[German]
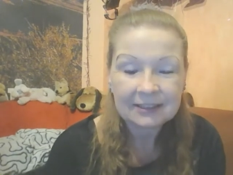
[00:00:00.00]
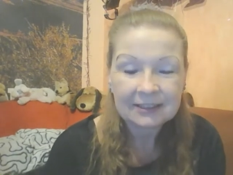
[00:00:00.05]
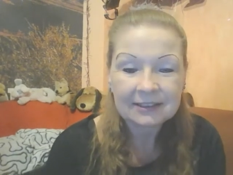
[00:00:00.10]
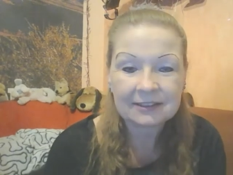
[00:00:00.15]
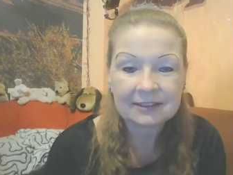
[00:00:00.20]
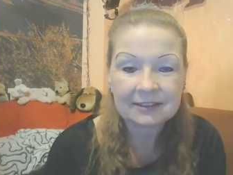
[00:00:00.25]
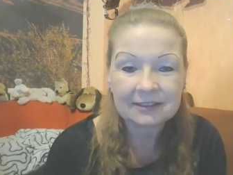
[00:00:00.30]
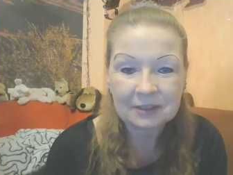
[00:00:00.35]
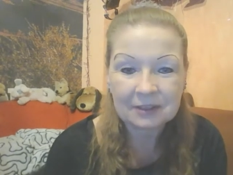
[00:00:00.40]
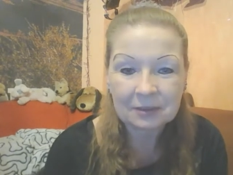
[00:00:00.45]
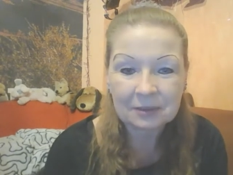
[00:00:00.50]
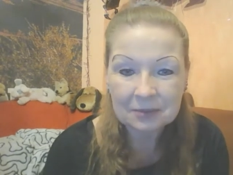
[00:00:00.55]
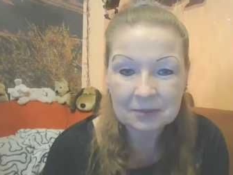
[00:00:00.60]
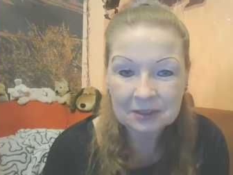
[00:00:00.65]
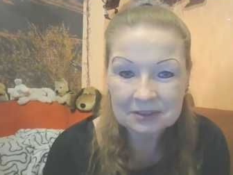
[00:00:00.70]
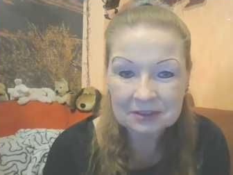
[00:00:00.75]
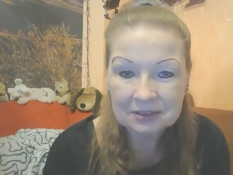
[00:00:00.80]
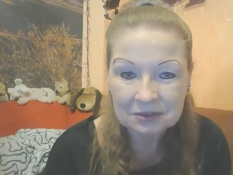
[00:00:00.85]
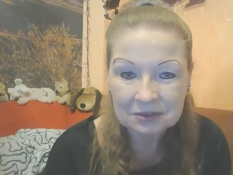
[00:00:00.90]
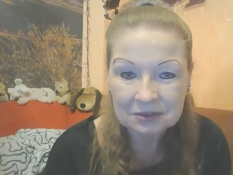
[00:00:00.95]
ja, ihr habt
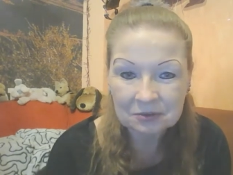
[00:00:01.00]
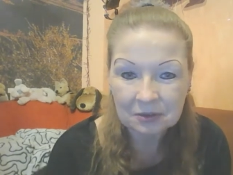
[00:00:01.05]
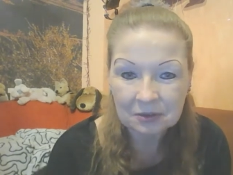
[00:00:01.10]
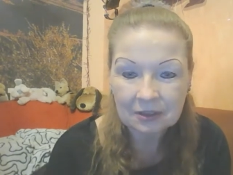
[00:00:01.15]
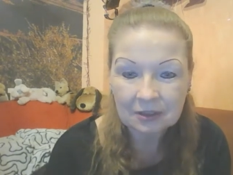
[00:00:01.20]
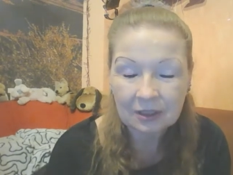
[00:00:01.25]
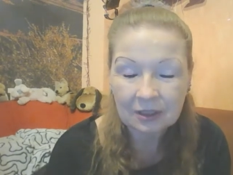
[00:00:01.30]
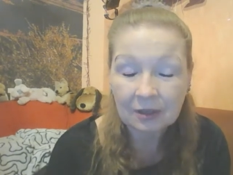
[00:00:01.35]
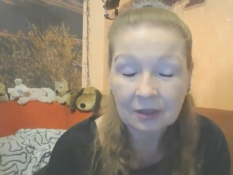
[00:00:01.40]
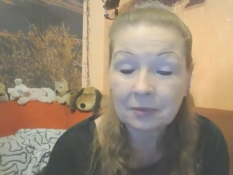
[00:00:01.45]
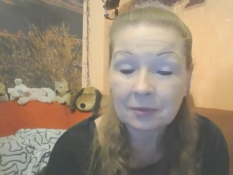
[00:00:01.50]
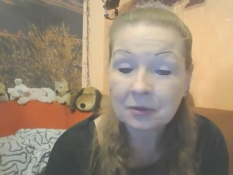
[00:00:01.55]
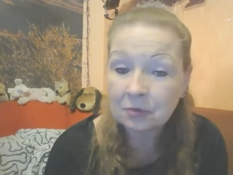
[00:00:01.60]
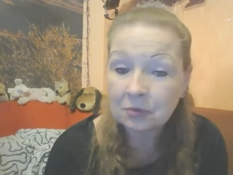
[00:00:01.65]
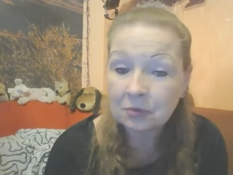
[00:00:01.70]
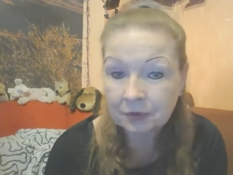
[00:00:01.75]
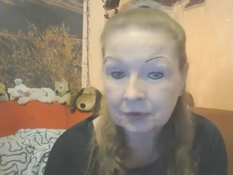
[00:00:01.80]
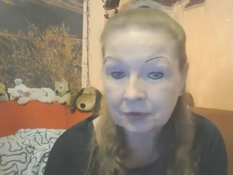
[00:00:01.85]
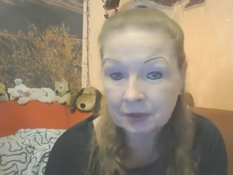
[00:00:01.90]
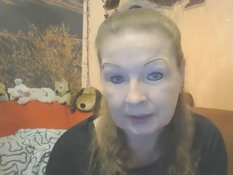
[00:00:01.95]
richtig gehört, aber
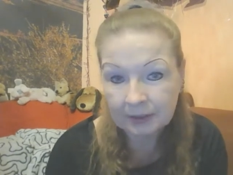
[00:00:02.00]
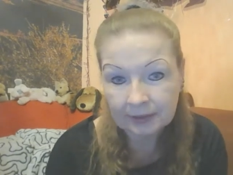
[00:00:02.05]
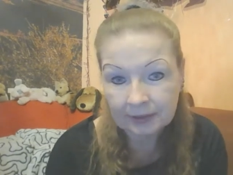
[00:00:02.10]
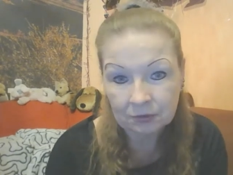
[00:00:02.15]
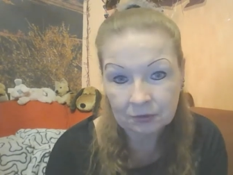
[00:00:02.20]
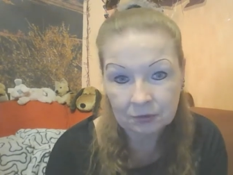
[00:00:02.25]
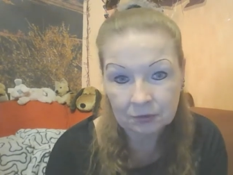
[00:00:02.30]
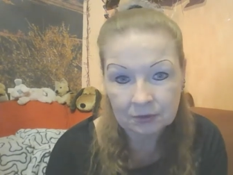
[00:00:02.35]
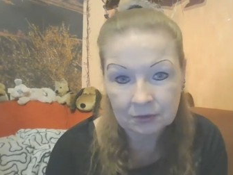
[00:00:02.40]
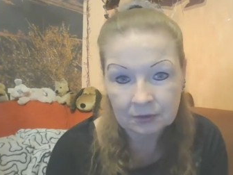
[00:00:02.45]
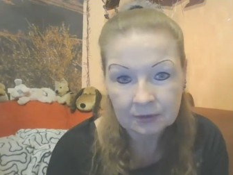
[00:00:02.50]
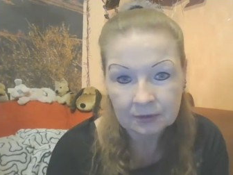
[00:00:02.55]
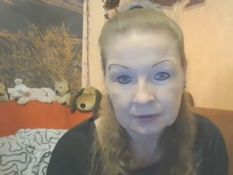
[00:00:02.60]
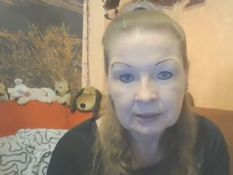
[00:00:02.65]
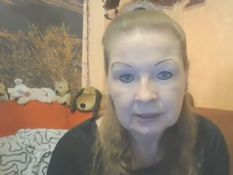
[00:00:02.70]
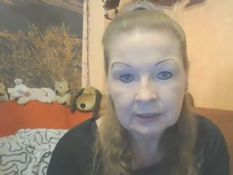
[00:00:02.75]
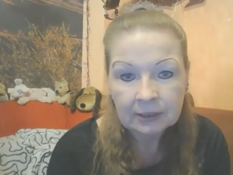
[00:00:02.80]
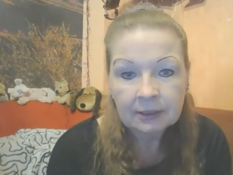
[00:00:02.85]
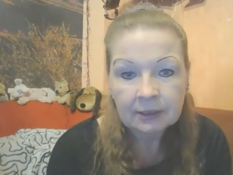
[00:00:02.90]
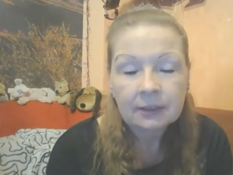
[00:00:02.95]
nur für kleine Hunde.
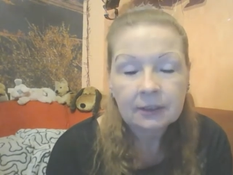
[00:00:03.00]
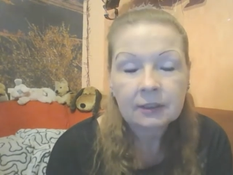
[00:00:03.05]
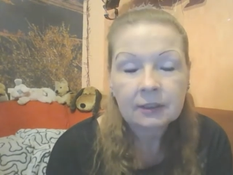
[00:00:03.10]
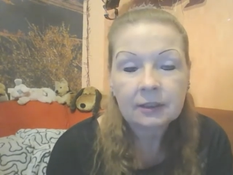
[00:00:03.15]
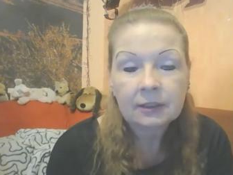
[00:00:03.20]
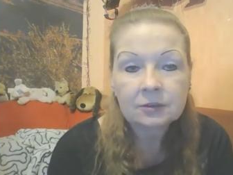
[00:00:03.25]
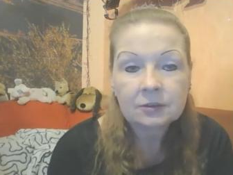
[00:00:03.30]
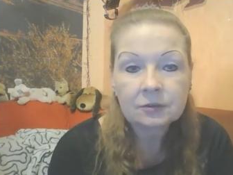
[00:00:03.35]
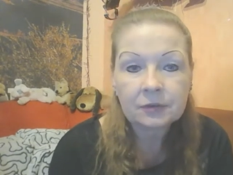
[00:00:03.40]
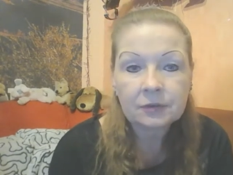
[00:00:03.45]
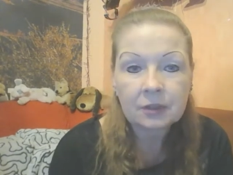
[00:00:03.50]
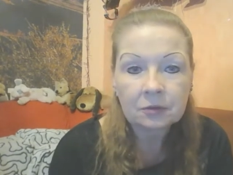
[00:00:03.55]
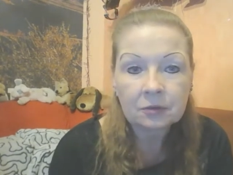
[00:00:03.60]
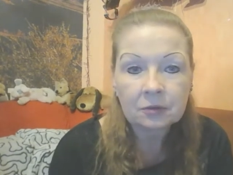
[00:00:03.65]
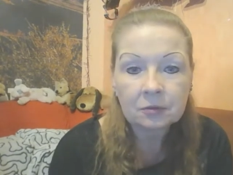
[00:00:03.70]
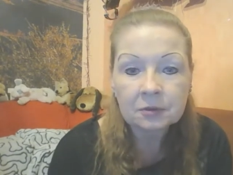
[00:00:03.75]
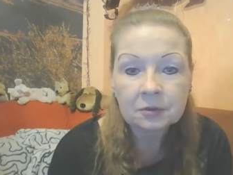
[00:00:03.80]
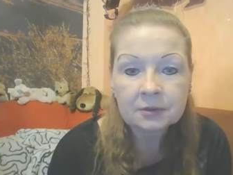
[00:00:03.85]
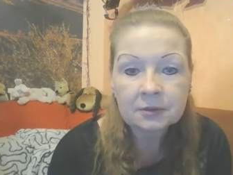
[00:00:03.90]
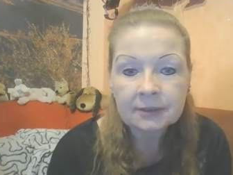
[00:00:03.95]
Also von der
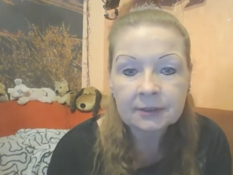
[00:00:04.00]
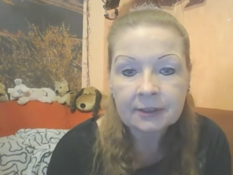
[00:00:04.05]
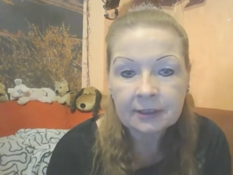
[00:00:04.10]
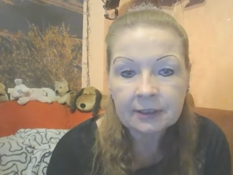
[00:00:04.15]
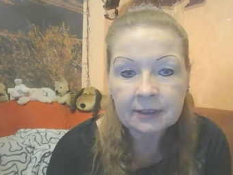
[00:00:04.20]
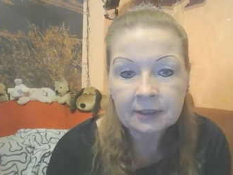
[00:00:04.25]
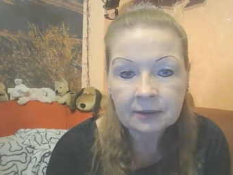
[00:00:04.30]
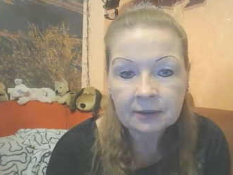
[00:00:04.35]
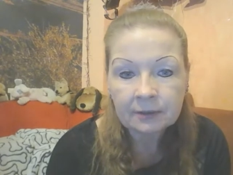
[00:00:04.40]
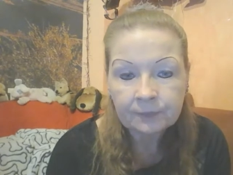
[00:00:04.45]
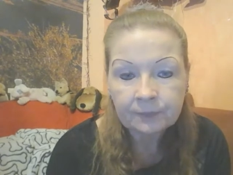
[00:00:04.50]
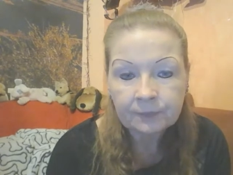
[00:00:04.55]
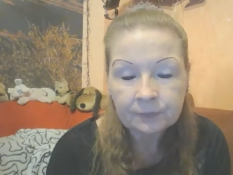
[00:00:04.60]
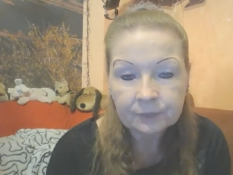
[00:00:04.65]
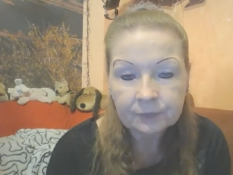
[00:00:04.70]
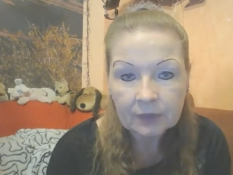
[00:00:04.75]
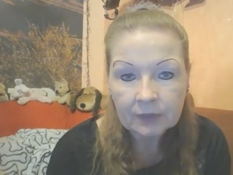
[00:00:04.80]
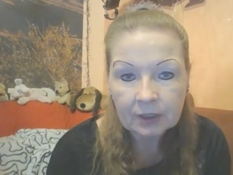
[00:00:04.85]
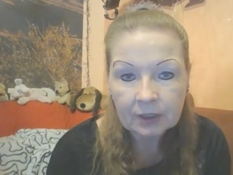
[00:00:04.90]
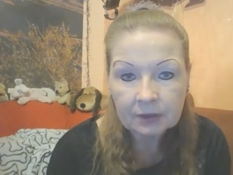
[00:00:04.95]
Größe her
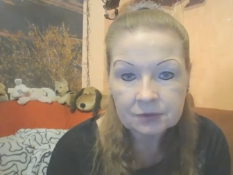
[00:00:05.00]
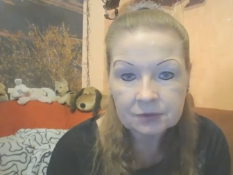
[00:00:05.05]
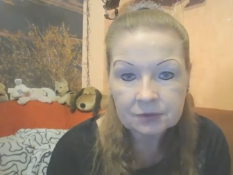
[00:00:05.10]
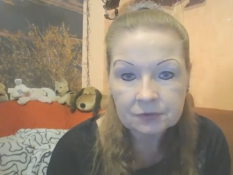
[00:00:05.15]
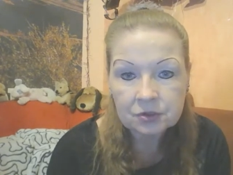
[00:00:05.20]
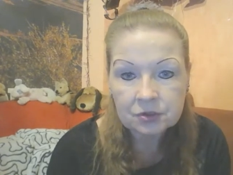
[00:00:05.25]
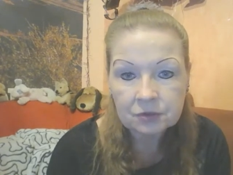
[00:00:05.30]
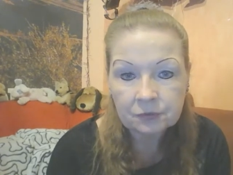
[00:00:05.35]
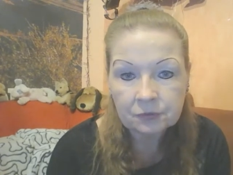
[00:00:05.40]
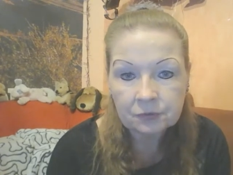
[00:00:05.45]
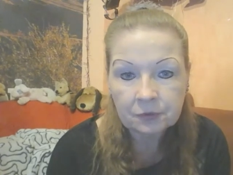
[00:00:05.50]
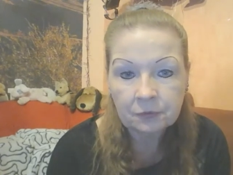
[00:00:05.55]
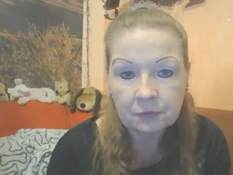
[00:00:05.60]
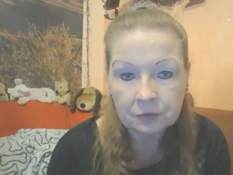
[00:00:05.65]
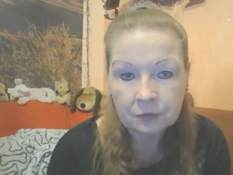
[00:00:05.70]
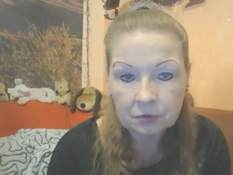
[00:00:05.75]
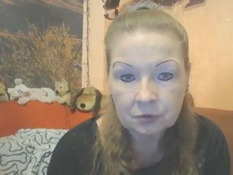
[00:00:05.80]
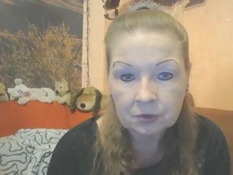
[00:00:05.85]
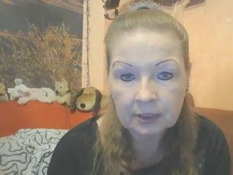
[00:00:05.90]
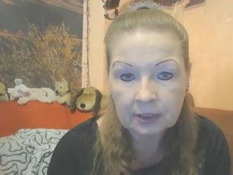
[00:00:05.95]
zwischen 5
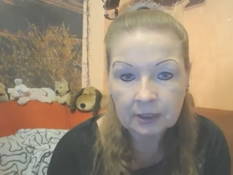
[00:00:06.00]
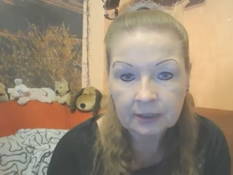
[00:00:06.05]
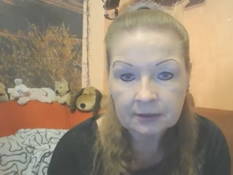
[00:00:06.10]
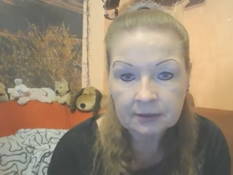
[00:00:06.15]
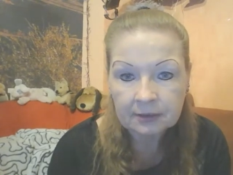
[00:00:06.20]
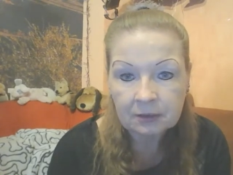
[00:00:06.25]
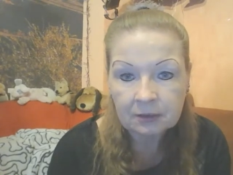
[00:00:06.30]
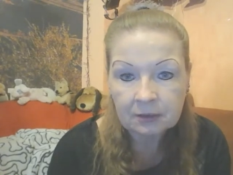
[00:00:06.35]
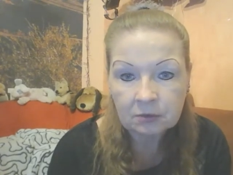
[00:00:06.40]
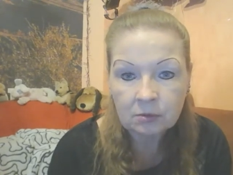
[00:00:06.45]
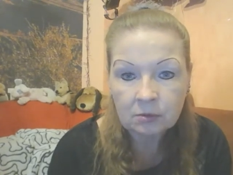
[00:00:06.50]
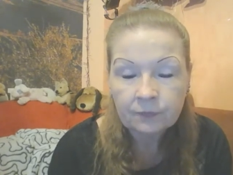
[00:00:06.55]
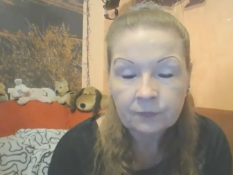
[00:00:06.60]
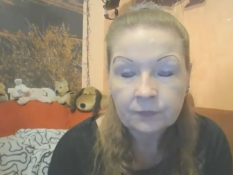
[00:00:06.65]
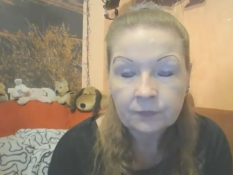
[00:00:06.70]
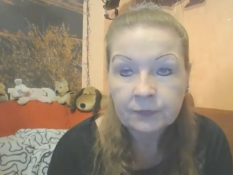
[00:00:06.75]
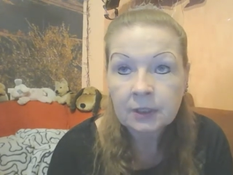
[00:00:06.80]
und 8 Kilo.